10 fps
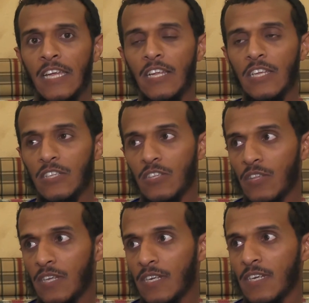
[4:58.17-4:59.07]
اللي
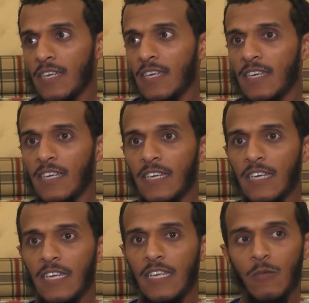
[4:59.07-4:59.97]
ينتظر
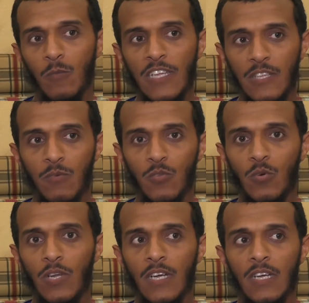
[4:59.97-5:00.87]
آه، وقت
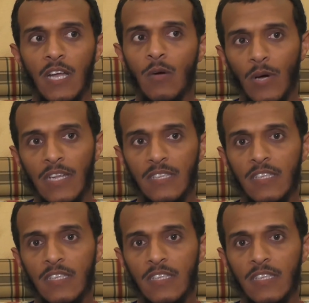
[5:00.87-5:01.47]
البطوله او هل